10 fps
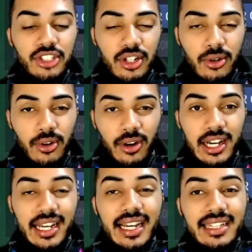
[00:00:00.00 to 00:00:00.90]
chegou.
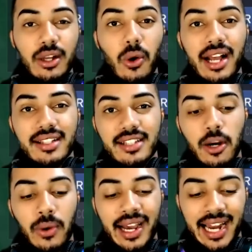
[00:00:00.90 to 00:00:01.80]
E na
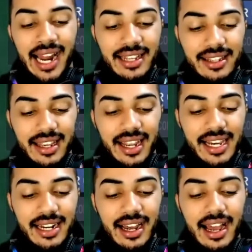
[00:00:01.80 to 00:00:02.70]
ocasião, o craque
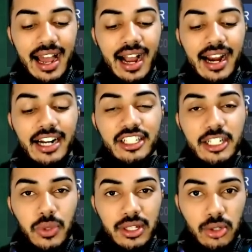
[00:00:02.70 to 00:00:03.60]
era a
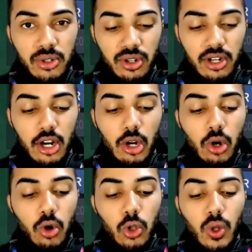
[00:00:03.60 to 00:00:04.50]
cartinha do Eto
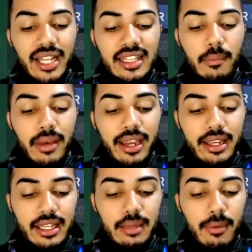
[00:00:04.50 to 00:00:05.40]
Coloquei
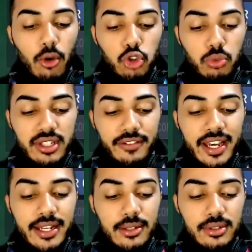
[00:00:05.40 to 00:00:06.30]
também em meus últimos
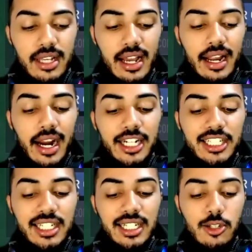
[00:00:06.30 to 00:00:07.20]
eventos
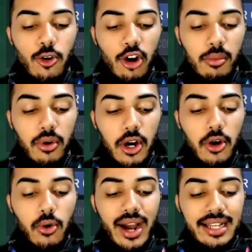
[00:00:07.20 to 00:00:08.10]
cartinhas como
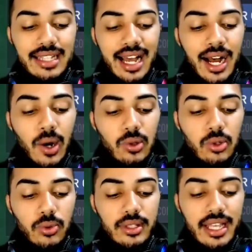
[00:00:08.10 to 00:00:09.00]
o
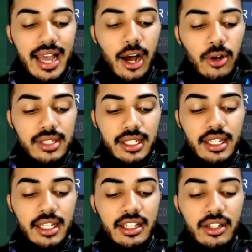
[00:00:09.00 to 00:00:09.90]
Ainaldo, o Neals
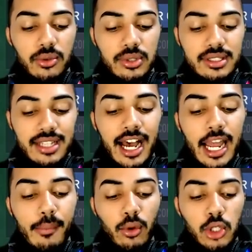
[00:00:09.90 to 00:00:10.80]
aqui, o
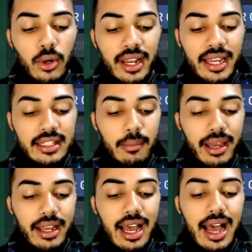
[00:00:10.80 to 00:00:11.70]
Simon, troquei
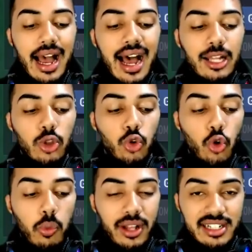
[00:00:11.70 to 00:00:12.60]
também a
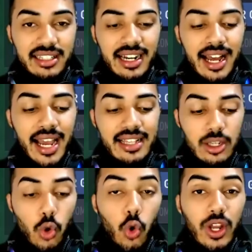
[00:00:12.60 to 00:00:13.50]
dupla de laterais
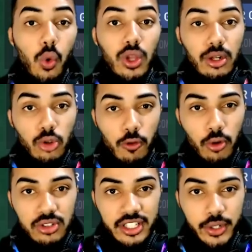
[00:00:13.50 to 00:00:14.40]
e coloquei um goleiro
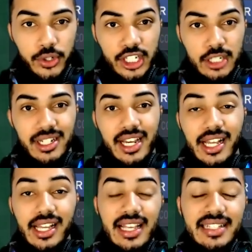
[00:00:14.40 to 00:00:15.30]
novo, ou seja, o time
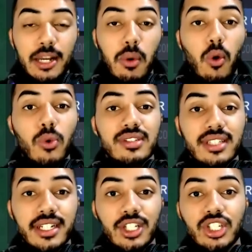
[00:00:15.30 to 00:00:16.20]
está em uma
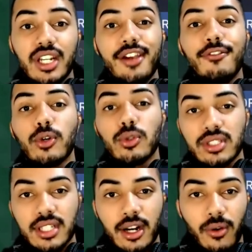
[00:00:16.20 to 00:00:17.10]
constante
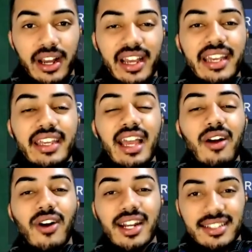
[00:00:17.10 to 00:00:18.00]
evolução. E
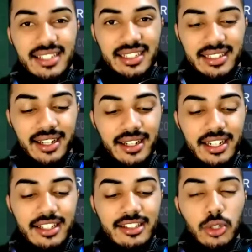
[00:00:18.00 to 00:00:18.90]
agora sim, né?
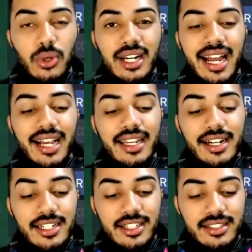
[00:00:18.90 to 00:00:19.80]
Se o craque
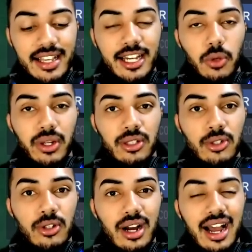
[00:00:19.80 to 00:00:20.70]
antes era o
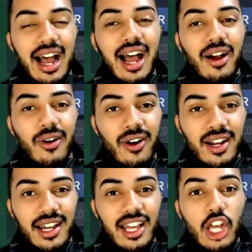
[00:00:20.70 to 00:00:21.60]
Eto
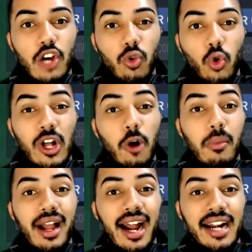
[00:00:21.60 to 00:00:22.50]
agora eu vou colocar
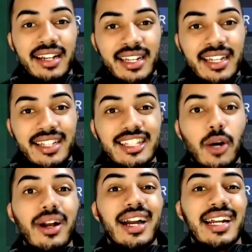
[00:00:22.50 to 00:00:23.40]
uma carta aqui
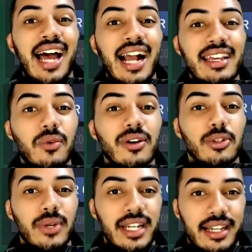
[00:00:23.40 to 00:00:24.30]
tão craque
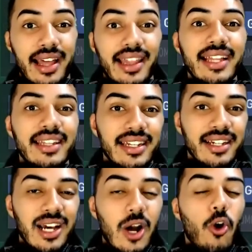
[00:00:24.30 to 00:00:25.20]
quanto ele, além
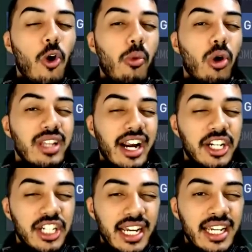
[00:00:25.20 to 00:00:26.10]
de uma outra
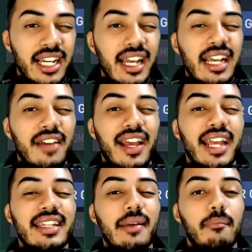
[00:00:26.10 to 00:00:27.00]
cartinha aí que vai
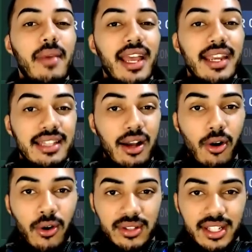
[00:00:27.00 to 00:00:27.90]
render bem aqui na
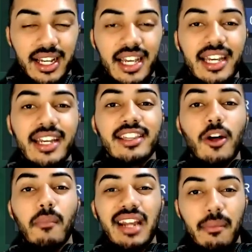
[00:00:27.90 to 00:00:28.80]
conta.
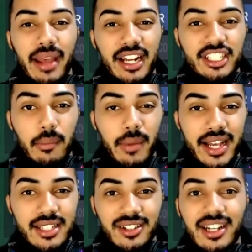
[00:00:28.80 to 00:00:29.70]
Então, primeiramente, já
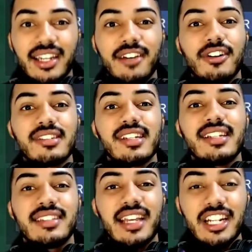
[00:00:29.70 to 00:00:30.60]
peço que
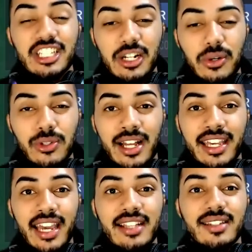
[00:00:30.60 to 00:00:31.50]
vocês deixem o
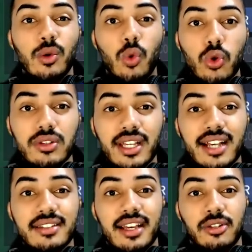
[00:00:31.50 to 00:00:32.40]
like aí se curtem
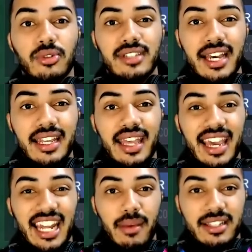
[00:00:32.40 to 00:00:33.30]
a série do zero e
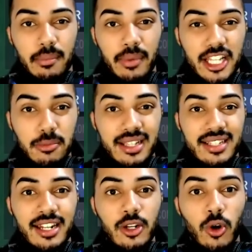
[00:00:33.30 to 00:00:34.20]
querem mais EPs, uma
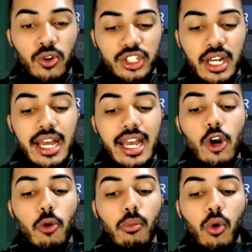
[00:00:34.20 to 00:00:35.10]
série onde
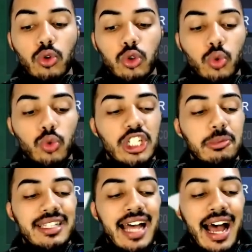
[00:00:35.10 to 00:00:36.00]
eu monto um
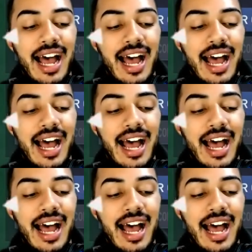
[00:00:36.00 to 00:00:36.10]
time na